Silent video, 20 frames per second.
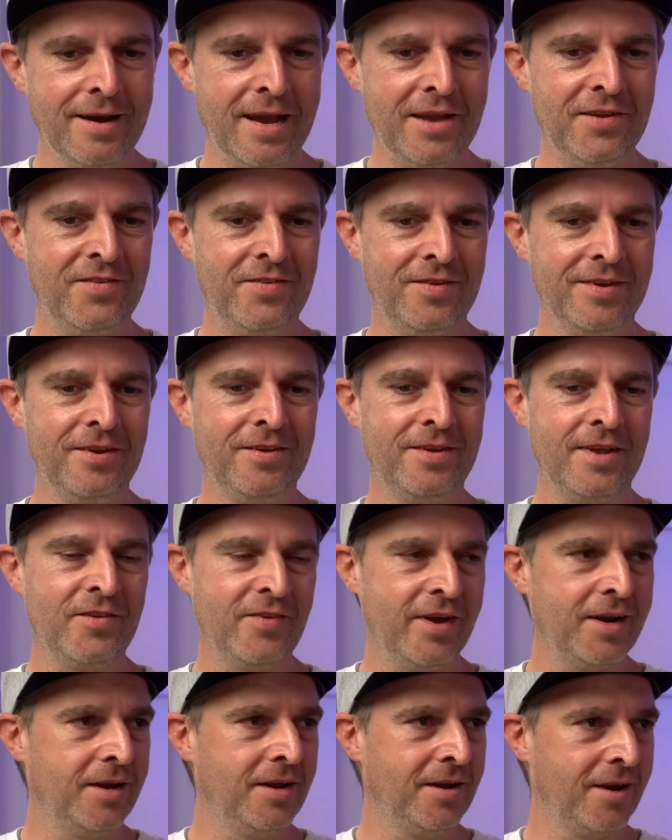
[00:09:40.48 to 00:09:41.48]
lässt sich es
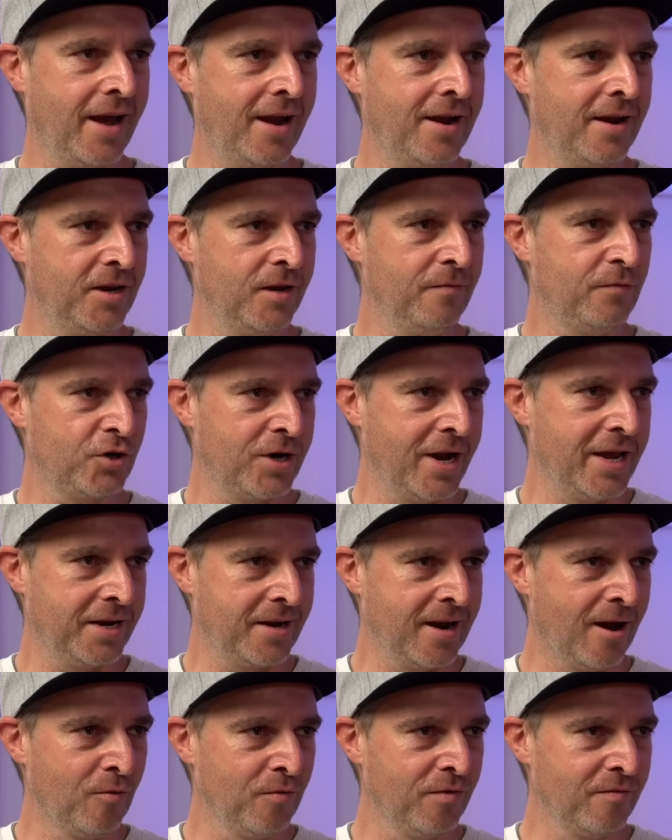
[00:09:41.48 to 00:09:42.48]
tatsächlich relativ schlecht
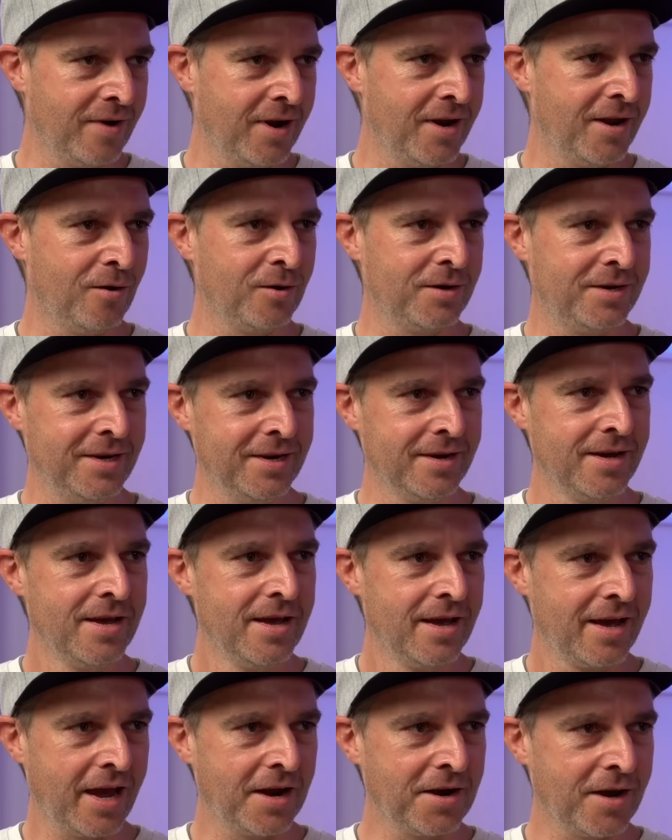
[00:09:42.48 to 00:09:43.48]
laufen, weil ja auch die
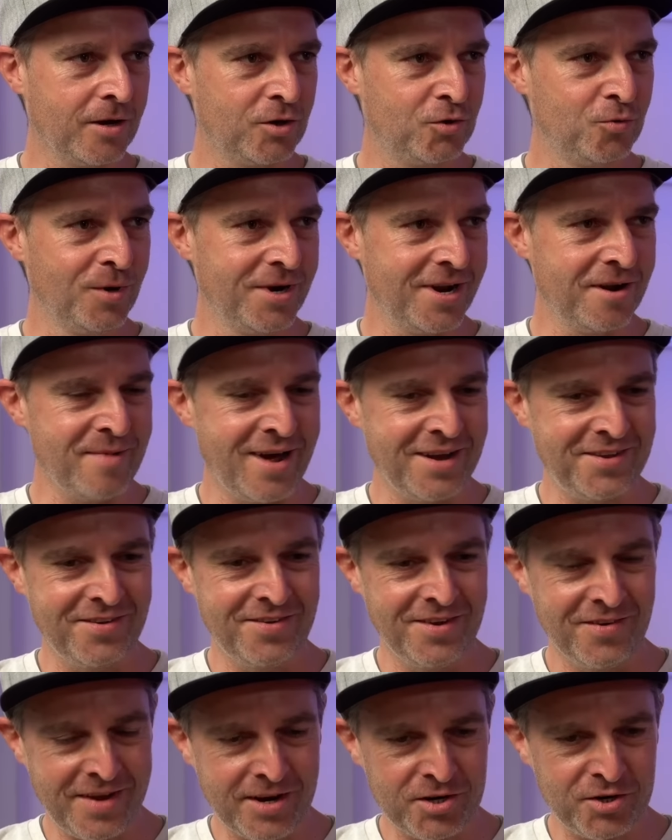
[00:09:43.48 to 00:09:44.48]
Rennradschuhe dann meistens eine sehr